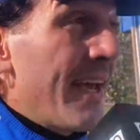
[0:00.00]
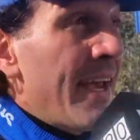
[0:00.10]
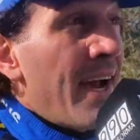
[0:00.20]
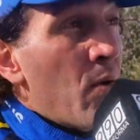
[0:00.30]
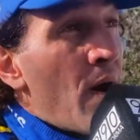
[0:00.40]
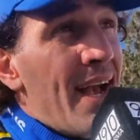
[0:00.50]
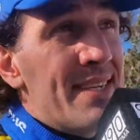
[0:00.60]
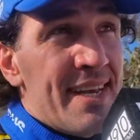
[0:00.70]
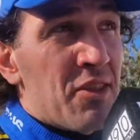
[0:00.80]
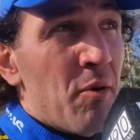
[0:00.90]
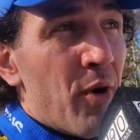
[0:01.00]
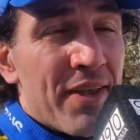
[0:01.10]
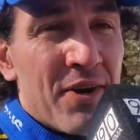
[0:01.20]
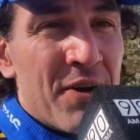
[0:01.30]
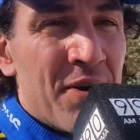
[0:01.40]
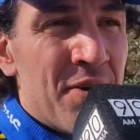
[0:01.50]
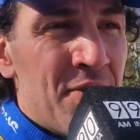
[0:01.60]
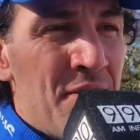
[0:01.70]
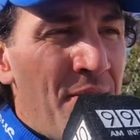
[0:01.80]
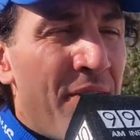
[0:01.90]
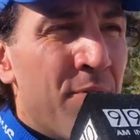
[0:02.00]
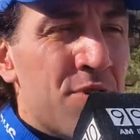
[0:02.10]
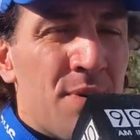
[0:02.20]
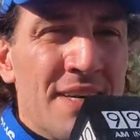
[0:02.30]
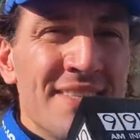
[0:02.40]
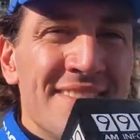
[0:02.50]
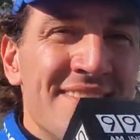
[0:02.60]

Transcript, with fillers: Eh, a buscar el sexto puesto, no, no, no hay mucho más.